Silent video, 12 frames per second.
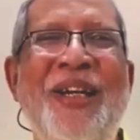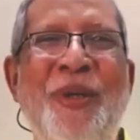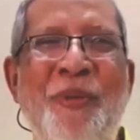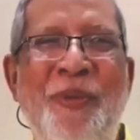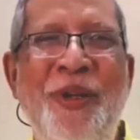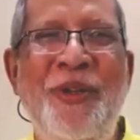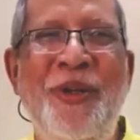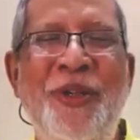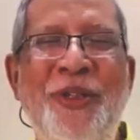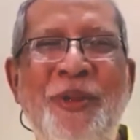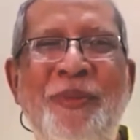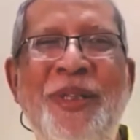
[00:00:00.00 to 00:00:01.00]
সুপ্রিয়
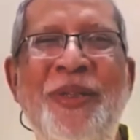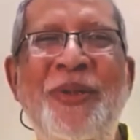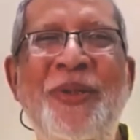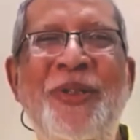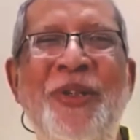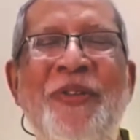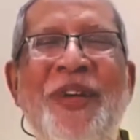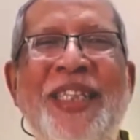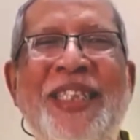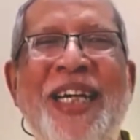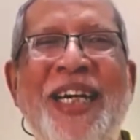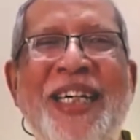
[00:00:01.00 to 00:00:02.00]
দর্শকবৃন্দ
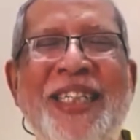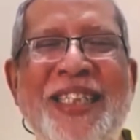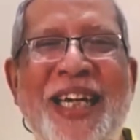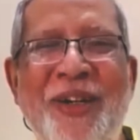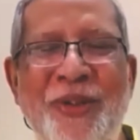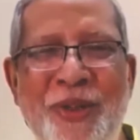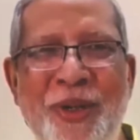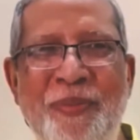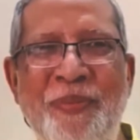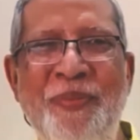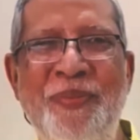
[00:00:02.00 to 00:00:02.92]
শুভেচ্ছা স্বাগতম